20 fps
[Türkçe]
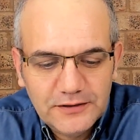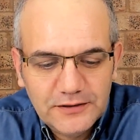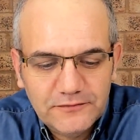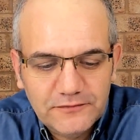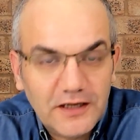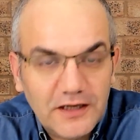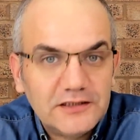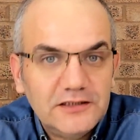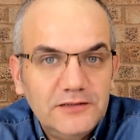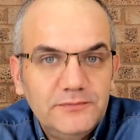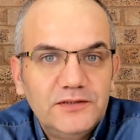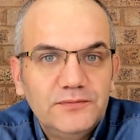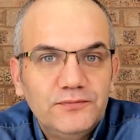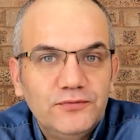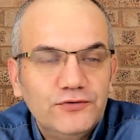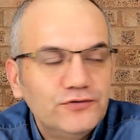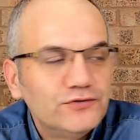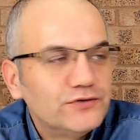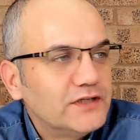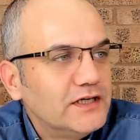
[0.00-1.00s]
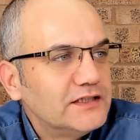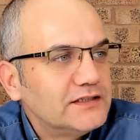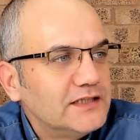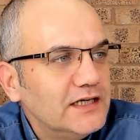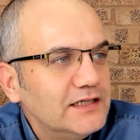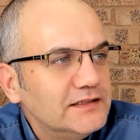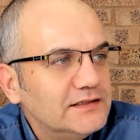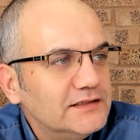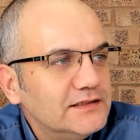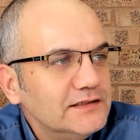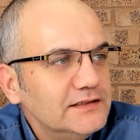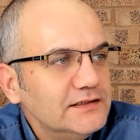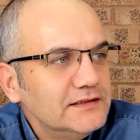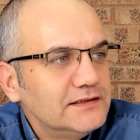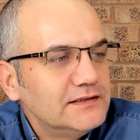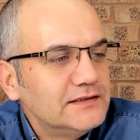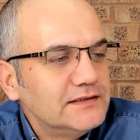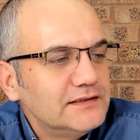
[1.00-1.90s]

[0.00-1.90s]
farklı bir boyut kazandı.